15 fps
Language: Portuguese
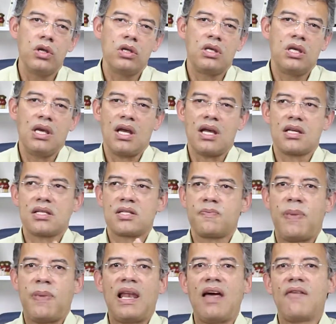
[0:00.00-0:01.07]
que as
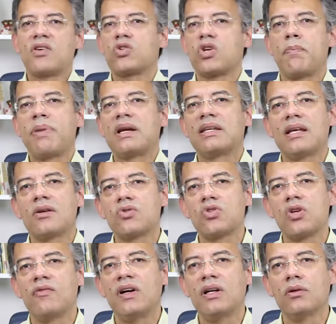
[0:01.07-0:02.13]
palavras já perderam
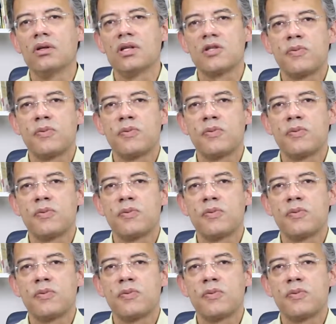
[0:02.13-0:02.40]
seu valor,